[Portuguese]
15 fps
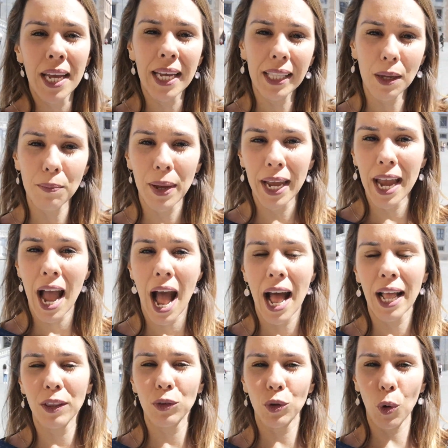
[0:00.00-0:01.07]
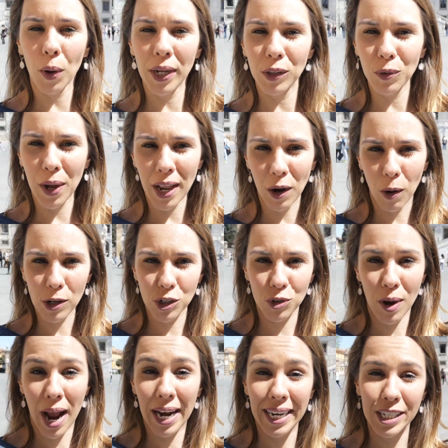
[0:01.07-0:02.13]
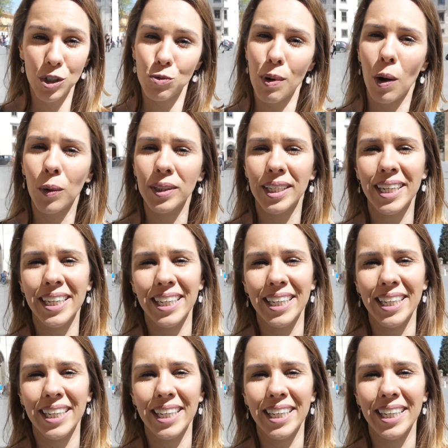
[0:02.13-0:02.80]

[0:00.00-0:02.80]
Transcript: e também a Torre do Relógio, além de uma outra